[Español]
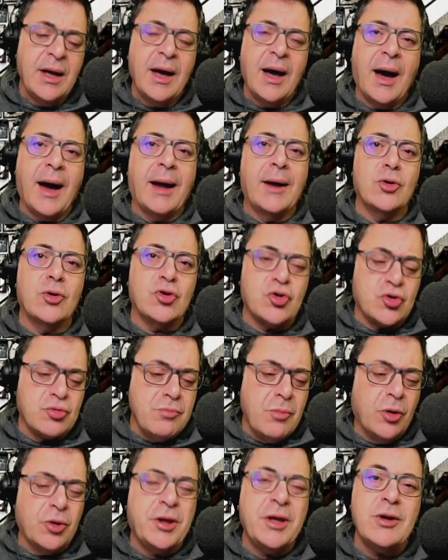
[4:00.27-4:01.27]
a los
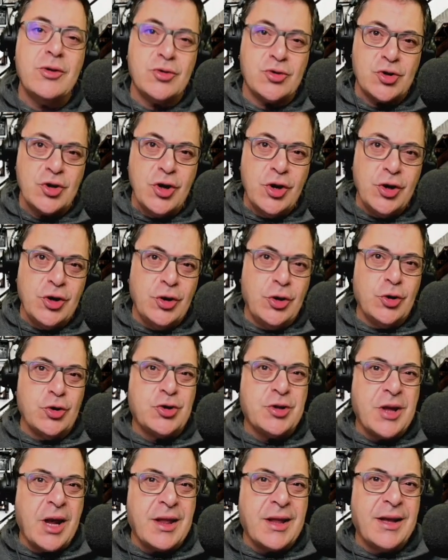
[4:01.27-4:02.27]
moteros nos
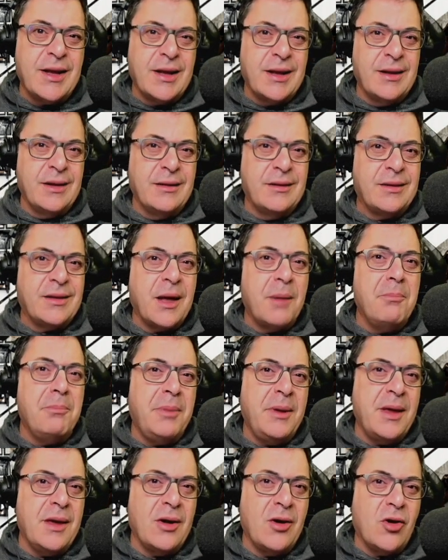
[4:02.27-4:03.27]
tratan tan
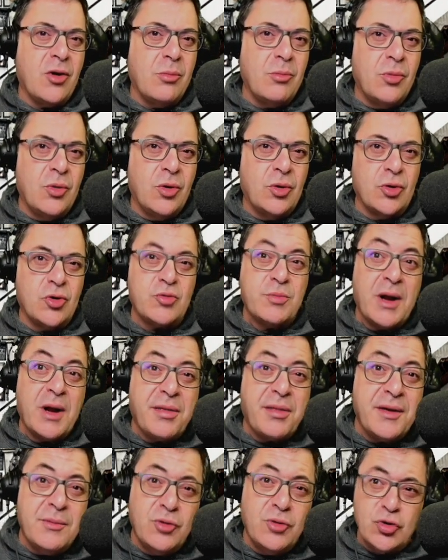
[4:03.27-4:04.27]
bien como nos
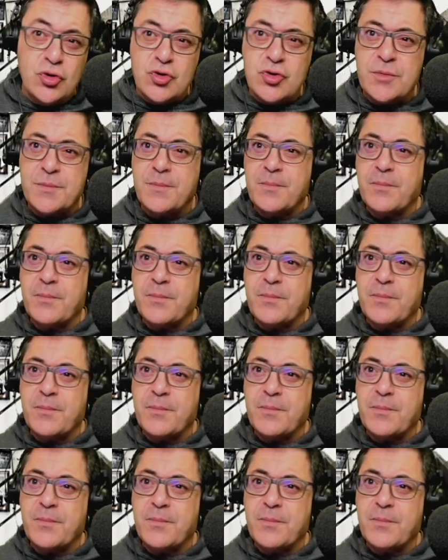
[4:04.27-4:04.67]
merecemos.